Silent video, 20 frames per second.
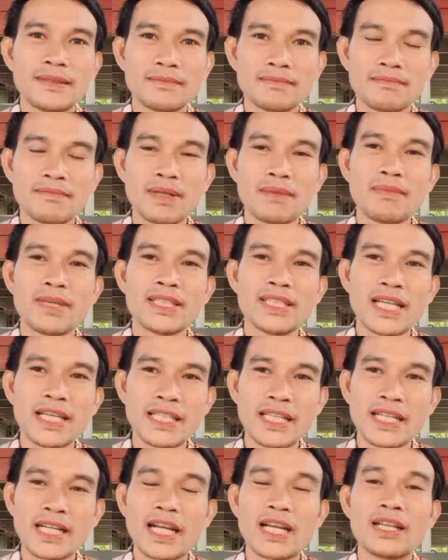มันไม่ใช่อ
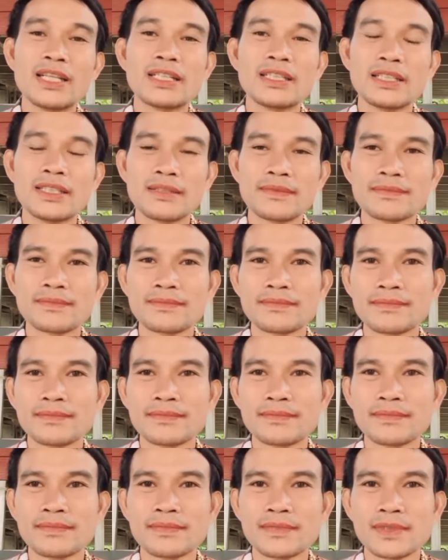ย่างนั้นเลย
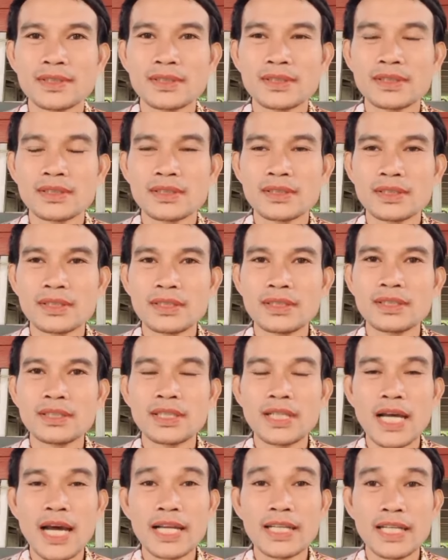คือ
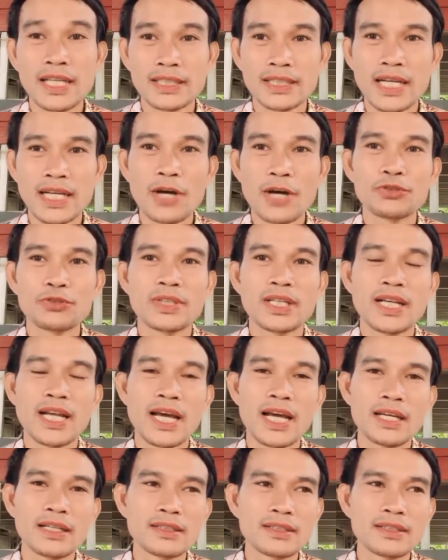การอยากจะเอาชนะ